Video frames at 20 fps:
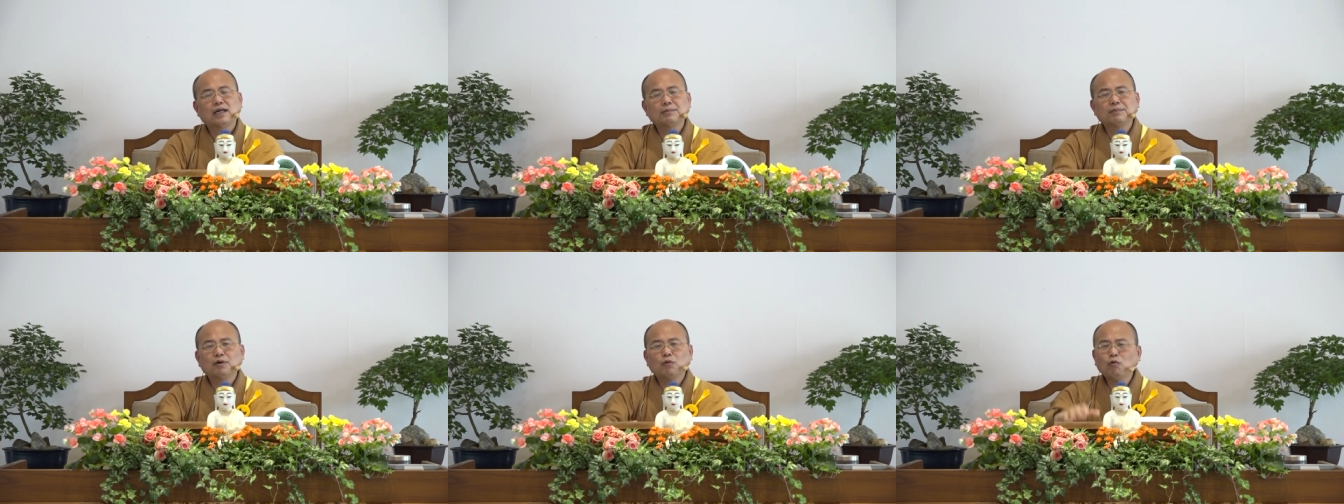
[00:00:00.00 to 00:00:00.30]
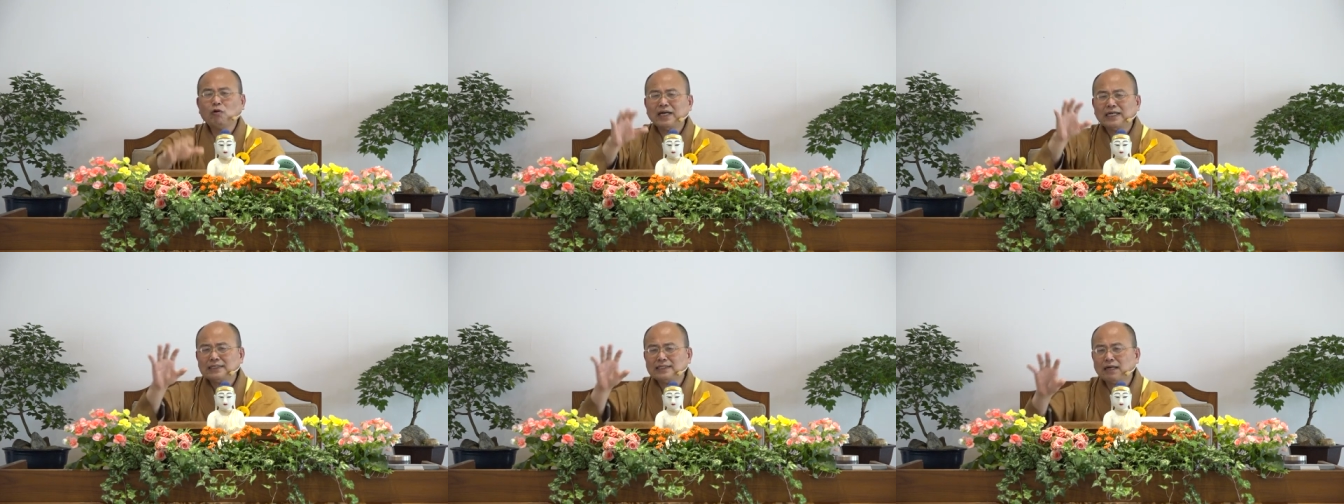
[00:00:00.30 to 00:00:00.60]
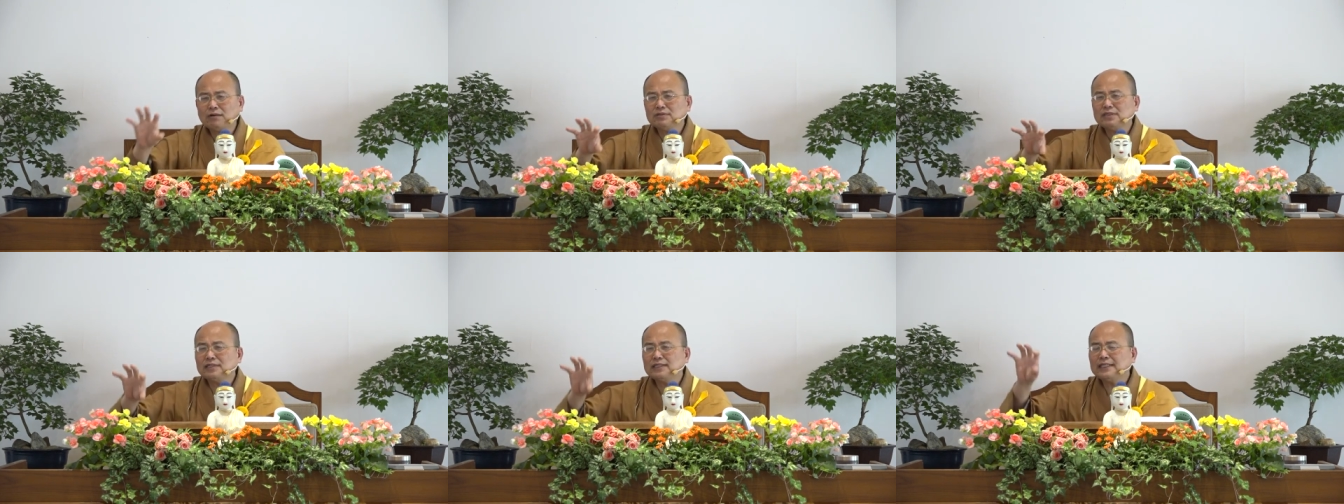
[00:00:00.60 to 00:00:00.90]
那么外
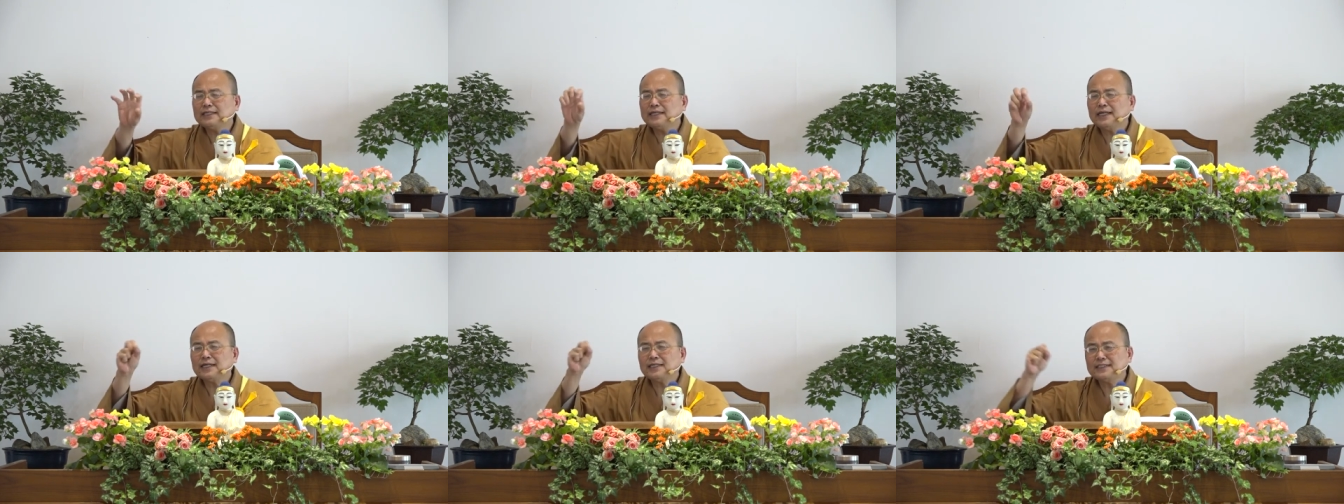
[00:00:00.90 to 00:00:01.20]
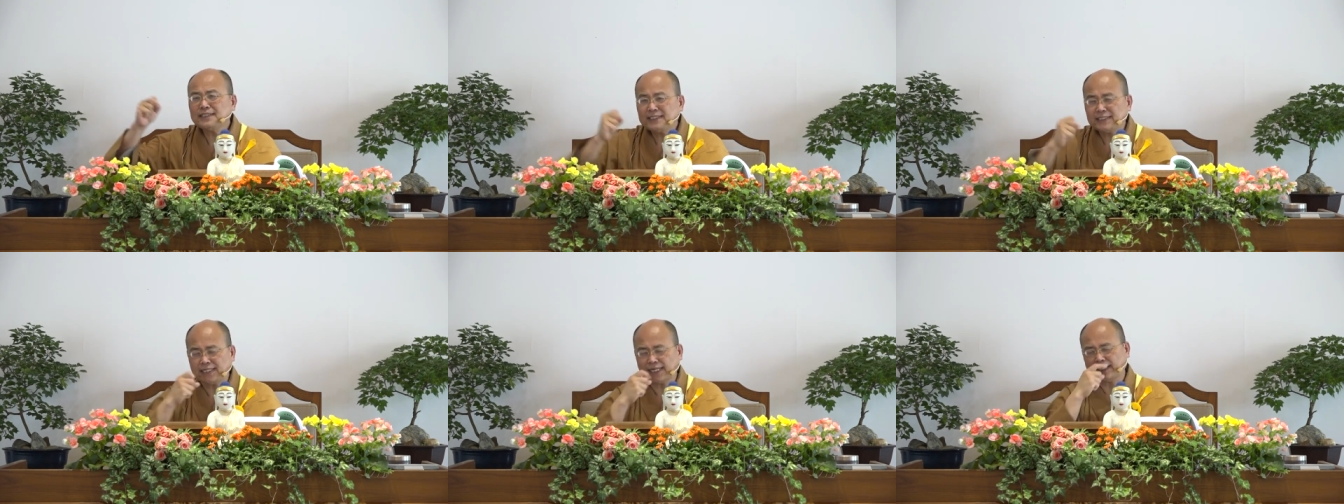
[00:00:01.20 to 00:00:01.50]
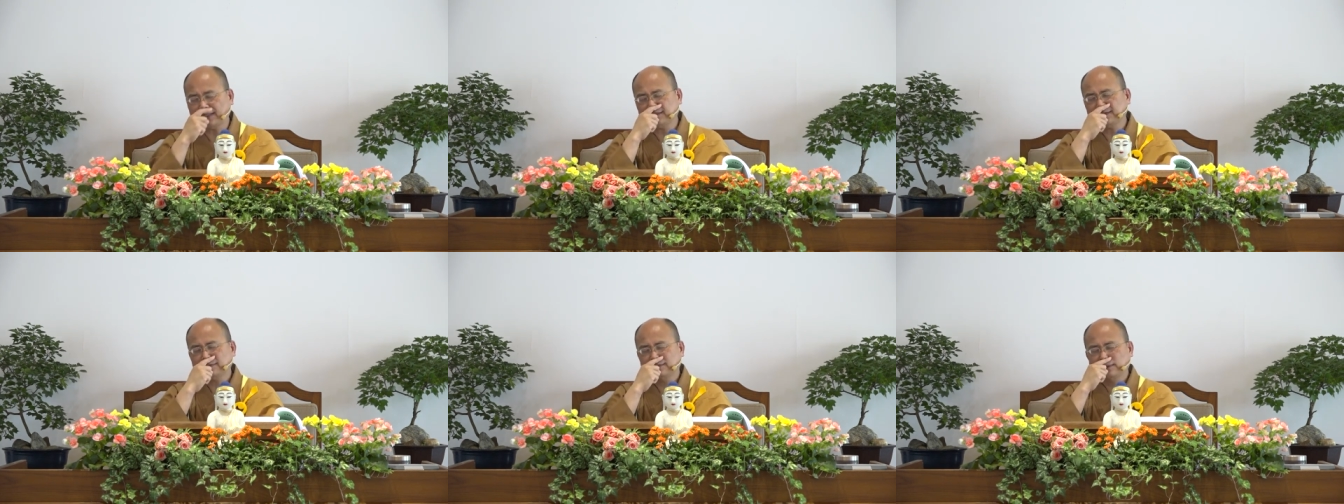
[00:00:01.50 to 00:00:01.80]
道的力量
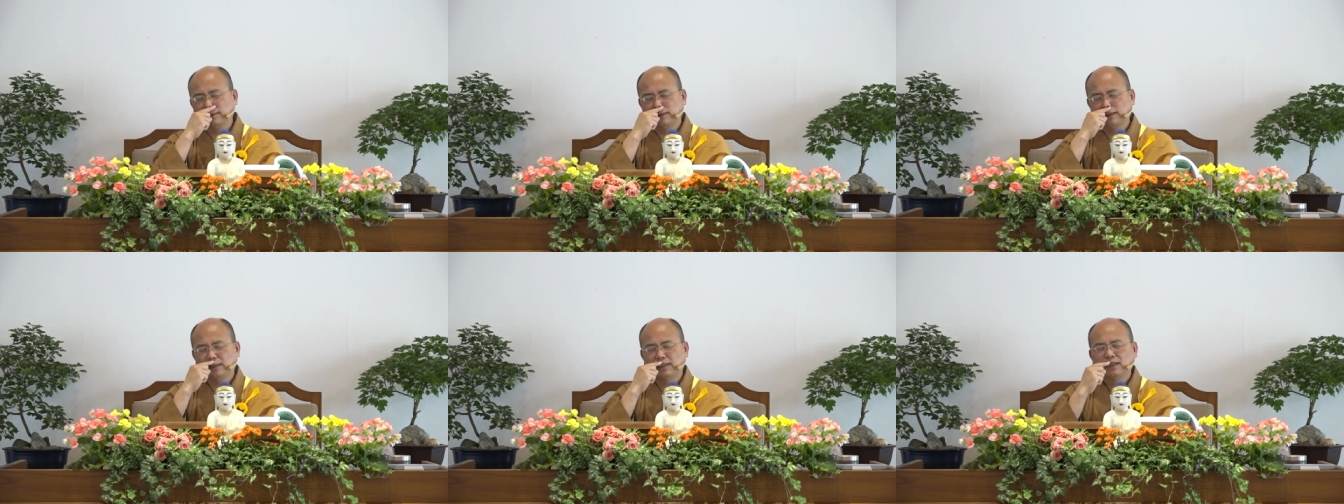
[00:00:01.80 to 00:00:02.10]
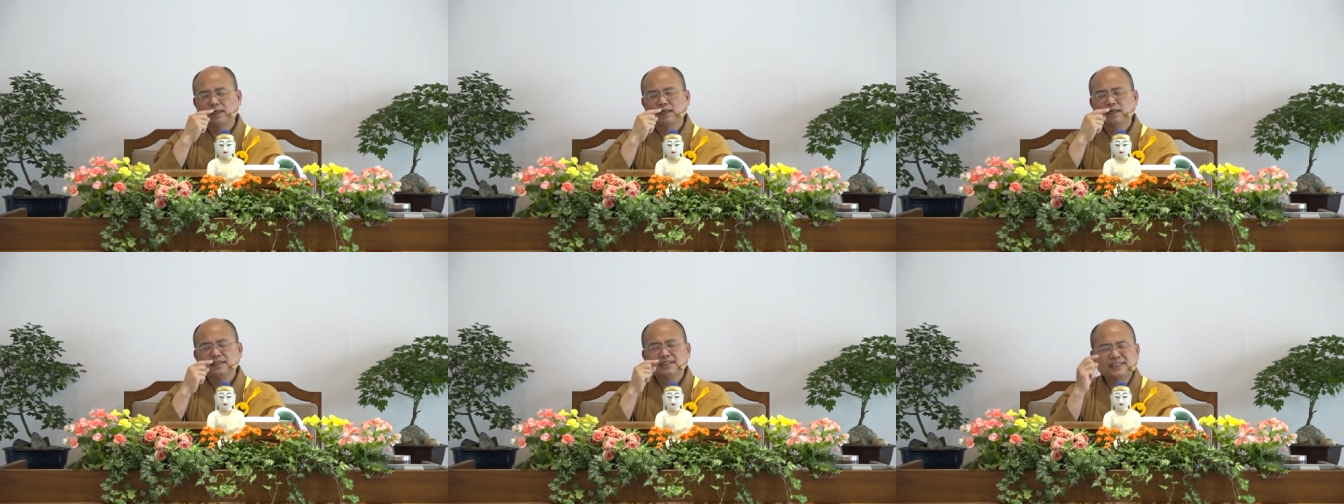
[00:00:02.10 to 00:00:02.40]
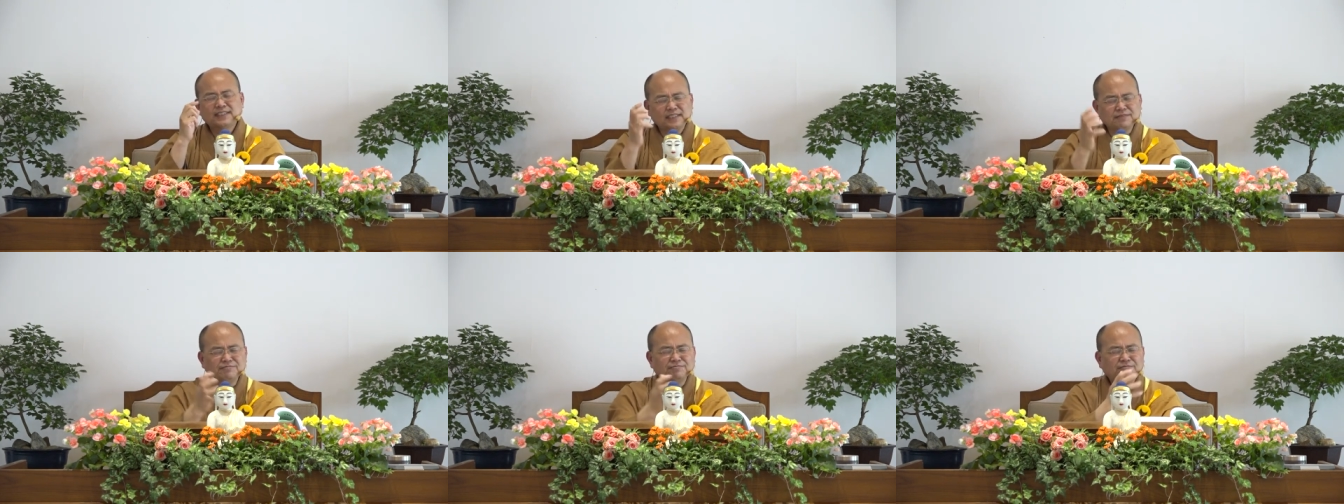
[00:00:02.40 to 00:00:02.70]
强，
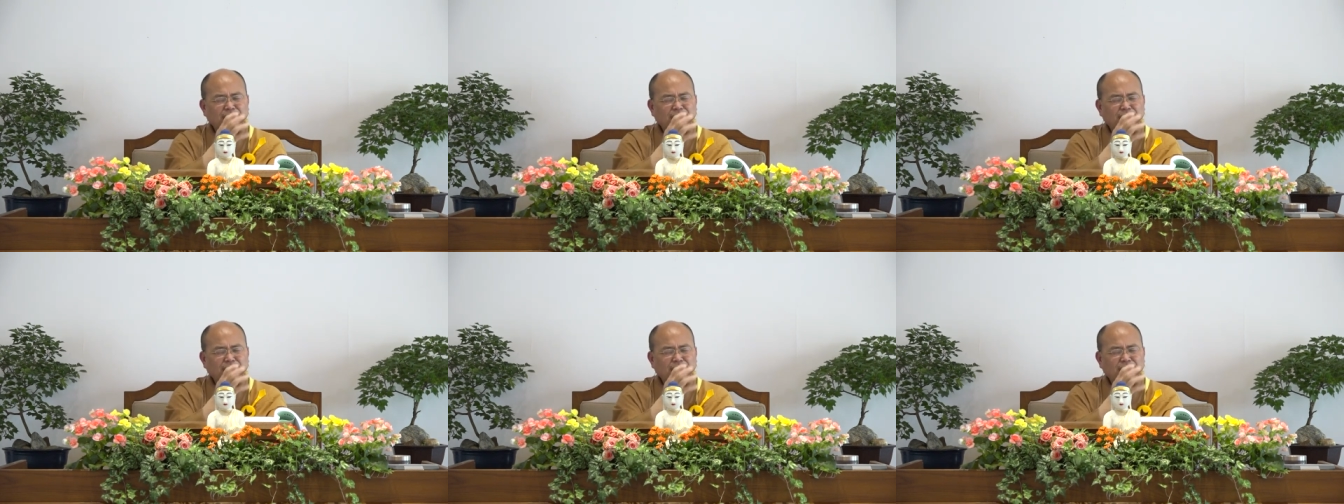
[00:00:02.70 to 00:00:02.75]
正